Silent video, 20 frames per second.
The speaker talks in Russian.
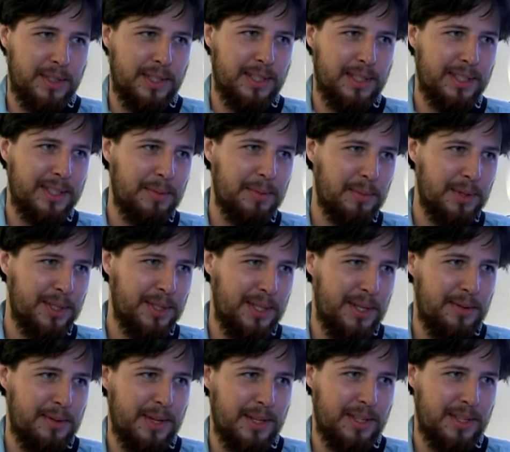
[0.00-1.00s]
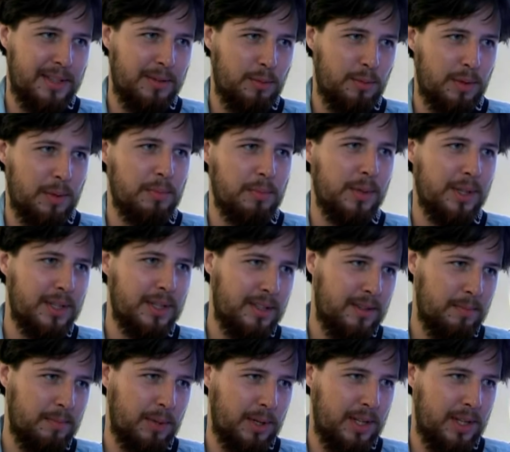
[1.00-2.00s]
где там раздавались, ну там был
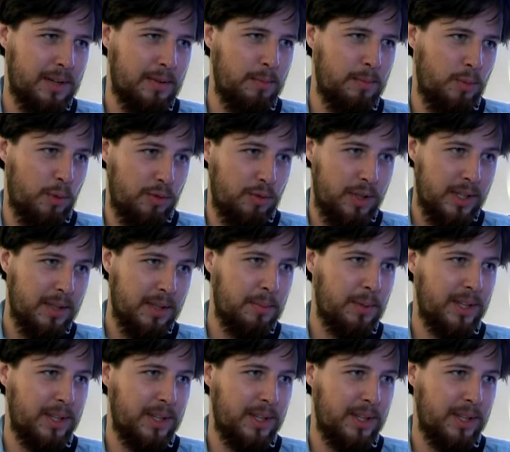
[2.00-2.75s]
продавал буфет,